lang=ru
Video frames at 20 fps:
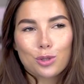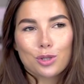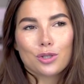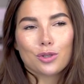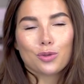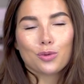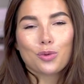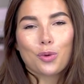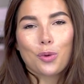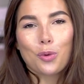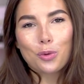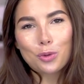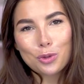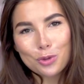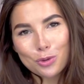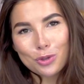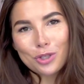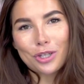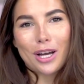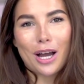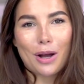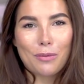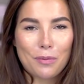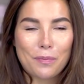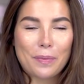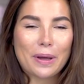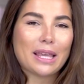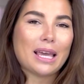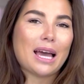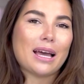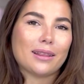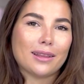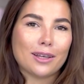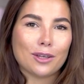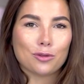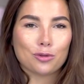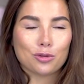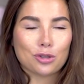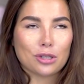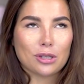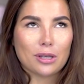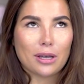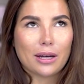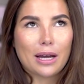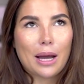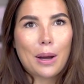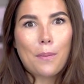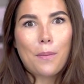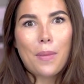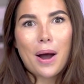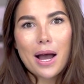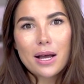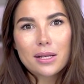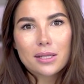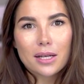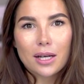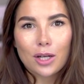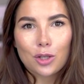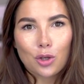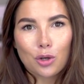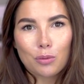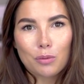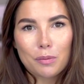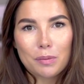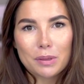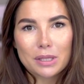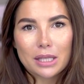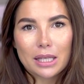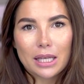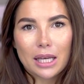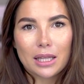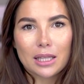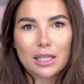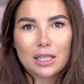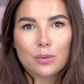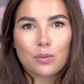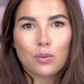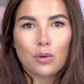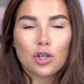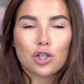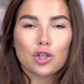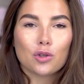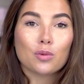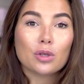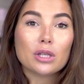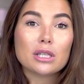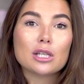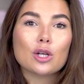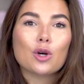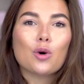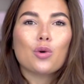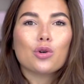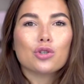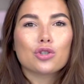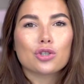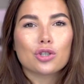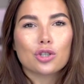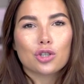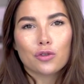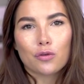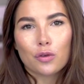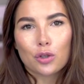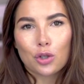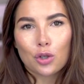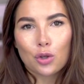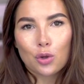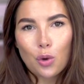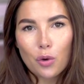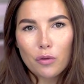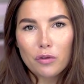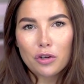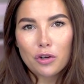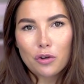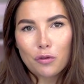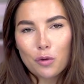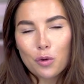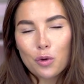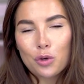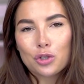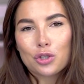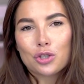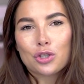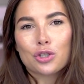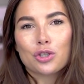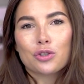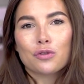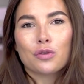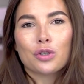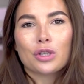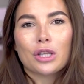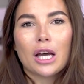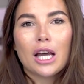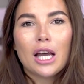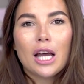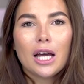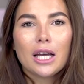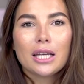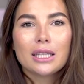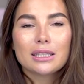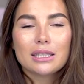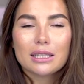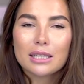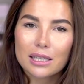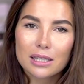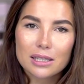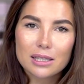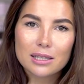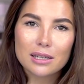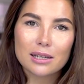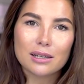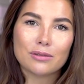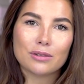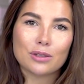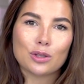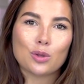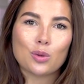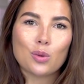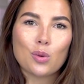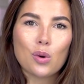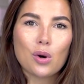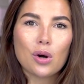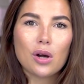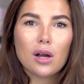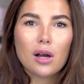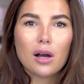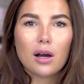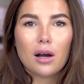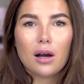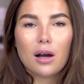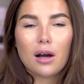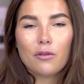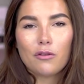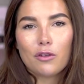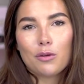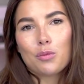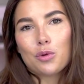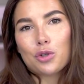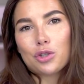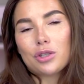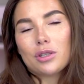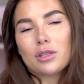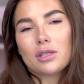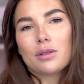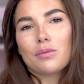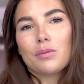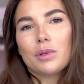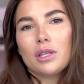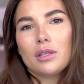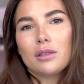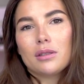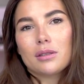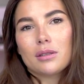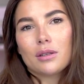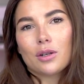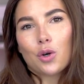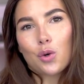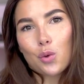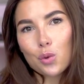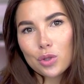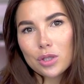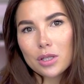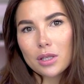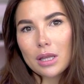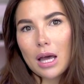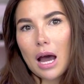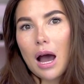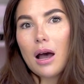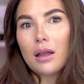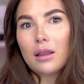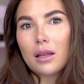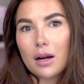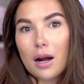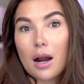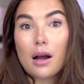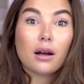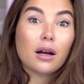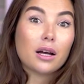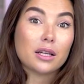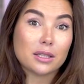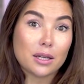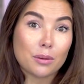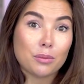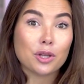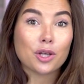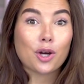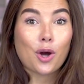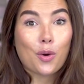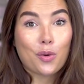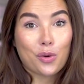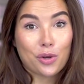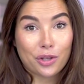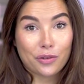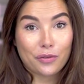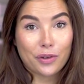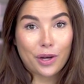есть, ну, худи уже как бы понятно, это уже некая база, которую мы постоянно используем. Но если хочется чего-то новенького, хочется чего-то интересненького, то а, вы можете заменить худи на анорак, хотя бы на какое-то